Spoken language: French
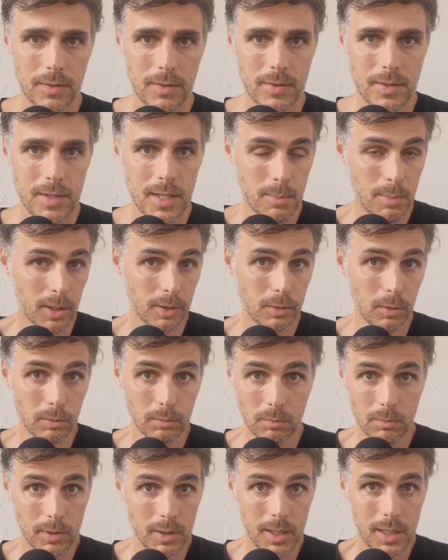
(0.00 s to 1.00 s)
dès maintenant,
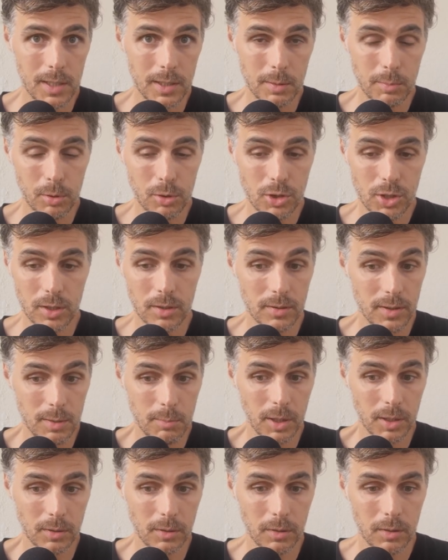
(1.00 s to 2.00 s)
dès l'année prochaine, dès
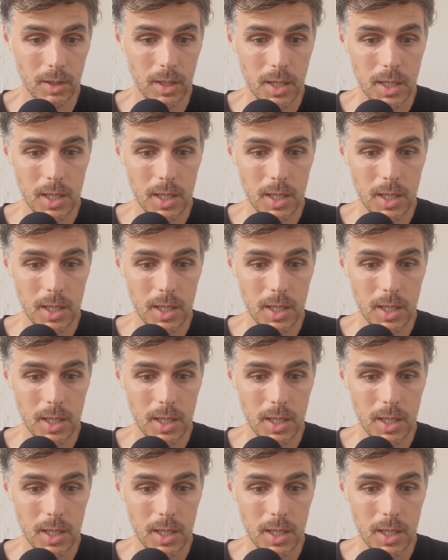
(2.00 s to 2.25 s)
maintenant.